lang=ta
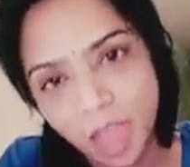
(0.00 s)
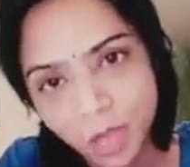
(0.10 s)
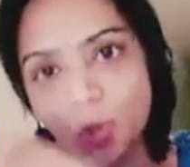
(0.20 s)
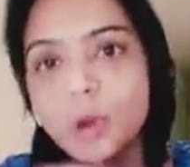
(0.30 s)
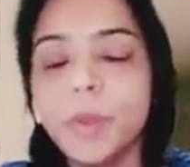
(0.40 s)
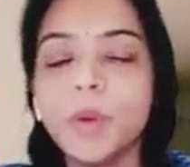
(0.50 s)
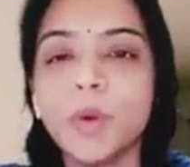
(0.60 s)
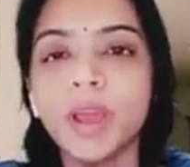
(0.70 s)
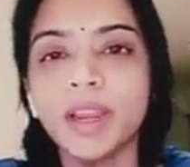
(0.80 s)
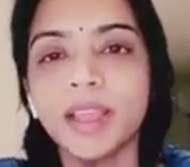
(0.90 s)
காருக்குள்ளே போய்
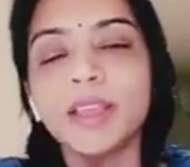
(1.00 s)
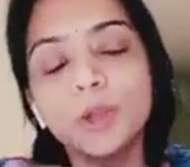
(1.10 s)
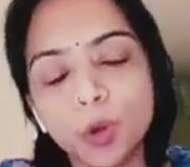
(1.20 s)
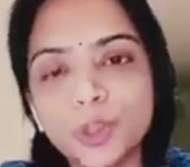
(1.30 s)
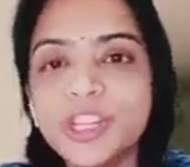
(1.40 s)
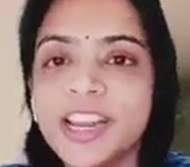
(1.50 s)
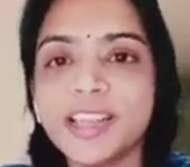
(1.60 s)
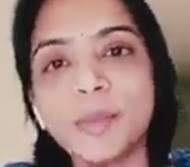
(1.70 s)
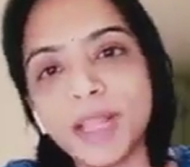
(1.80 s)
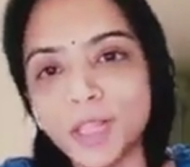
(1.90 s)
உட்காருங்க கொஞ்ச
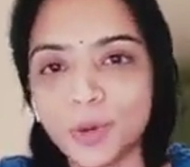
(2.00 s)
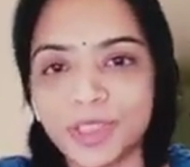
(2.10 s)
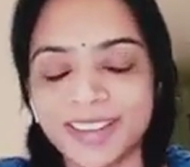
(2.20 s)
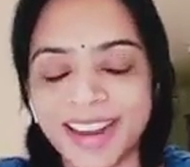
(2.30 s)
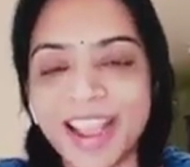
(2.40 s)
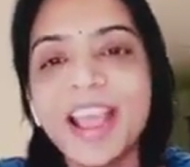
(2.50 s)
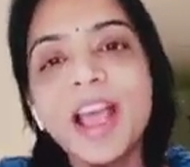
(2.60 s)
நேரத்தில் மாற்றி கொடுத்துட்றேன்